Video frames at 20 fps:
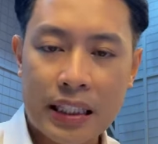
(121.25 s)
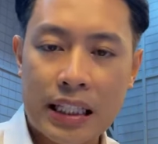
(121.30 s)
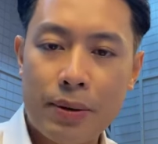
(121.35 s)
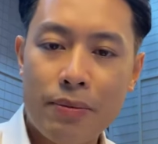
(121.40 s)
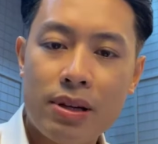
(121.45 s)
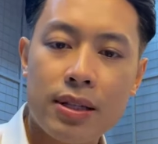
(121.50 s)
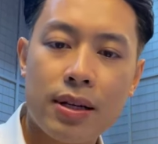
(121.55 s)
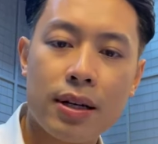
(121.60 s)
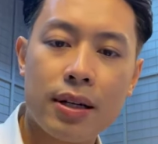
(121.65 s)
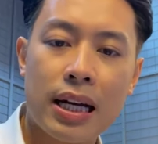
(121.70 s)
thì
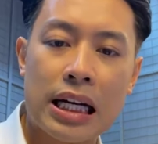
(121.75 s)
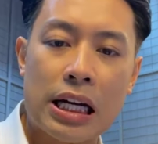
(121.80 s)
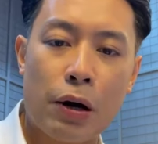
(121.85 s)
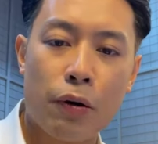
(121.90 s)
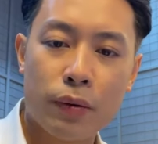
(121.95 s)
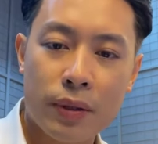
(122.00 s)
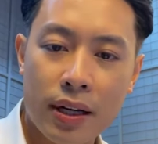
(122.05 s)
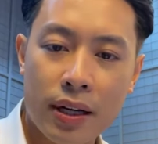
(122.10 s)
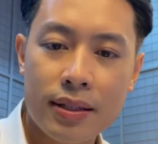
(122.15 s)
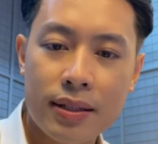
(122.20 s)
bây giờ là
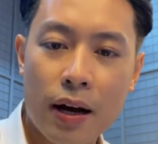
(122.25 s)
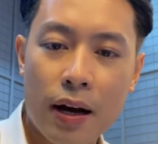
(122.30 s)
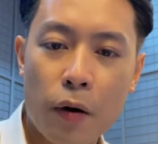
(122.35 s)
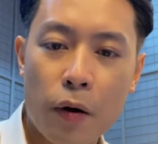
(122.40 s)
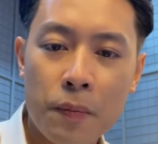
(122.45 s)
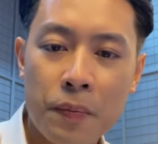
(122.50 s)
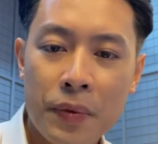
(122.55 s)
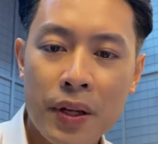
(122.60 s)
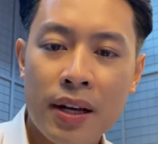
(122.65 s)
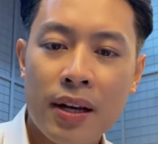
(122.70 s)
đầu tháng
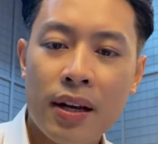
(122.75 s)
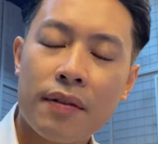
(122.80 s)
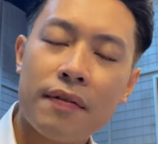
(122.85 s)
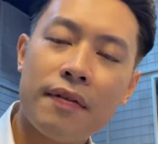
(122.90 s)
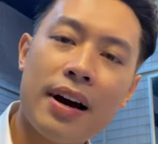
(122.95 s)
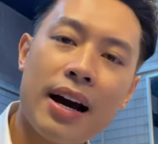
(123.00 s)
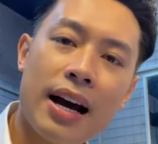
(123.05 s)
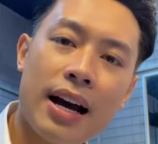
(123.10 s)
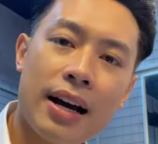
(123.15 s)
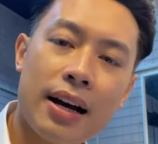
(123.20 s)
6
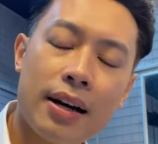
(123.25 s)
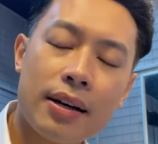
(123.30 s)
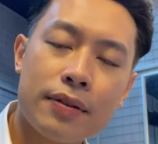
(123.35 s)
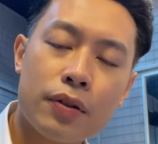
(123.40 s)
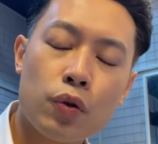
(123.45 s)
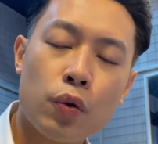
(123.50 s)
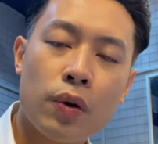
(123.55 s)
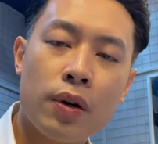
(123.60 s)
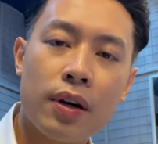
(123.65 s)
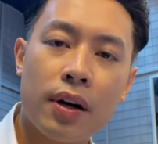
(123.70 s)
và
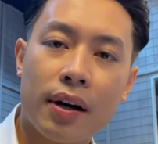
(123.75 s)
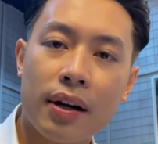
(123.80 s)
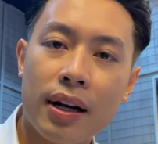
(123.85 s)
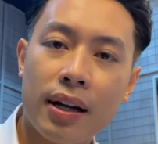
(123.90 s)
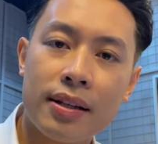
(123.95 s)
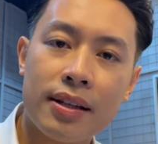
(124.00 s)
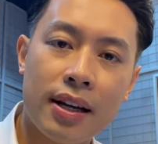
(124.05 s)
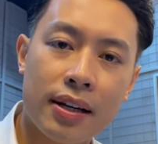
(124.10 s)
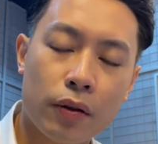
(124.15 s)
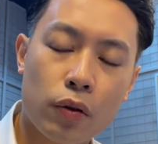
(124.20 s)
xu hướng
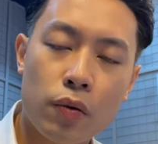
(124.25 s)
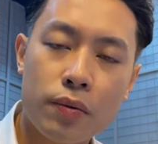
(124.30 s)
là nhiệt